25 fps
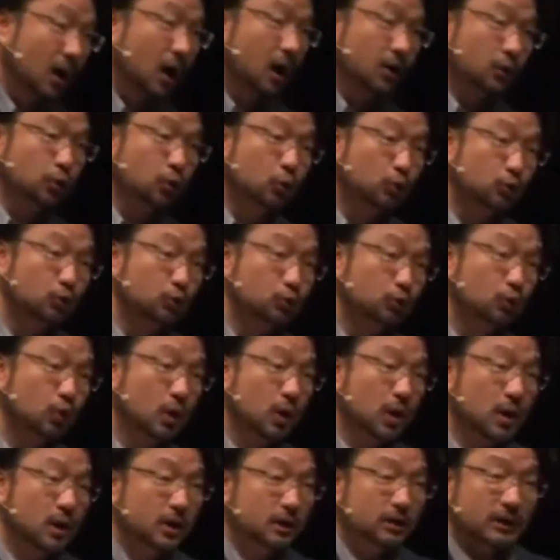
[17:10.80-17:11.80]
很多书，
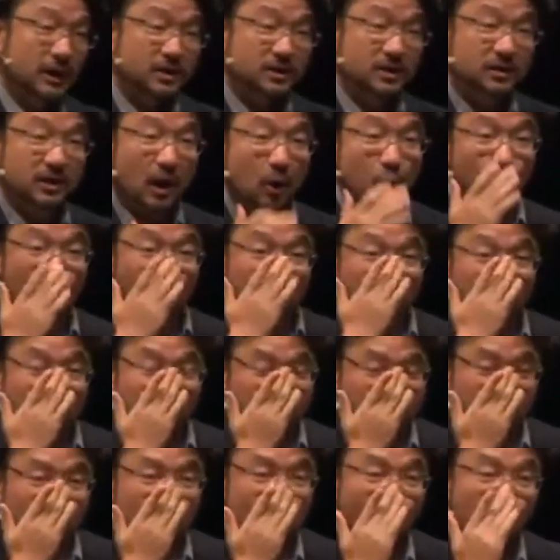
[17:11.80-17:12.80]
但是当我岳
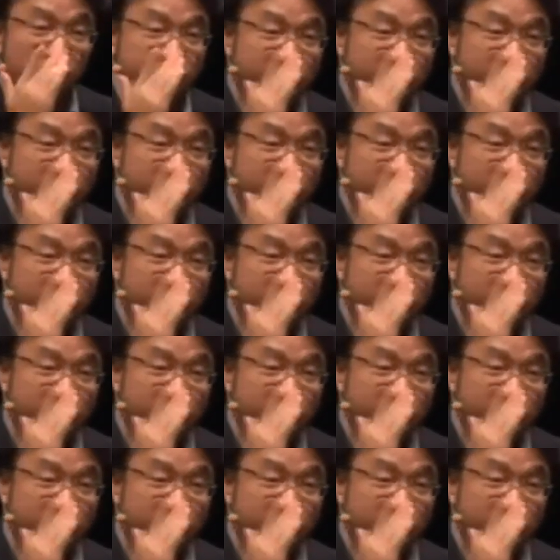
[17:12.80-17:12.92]
父过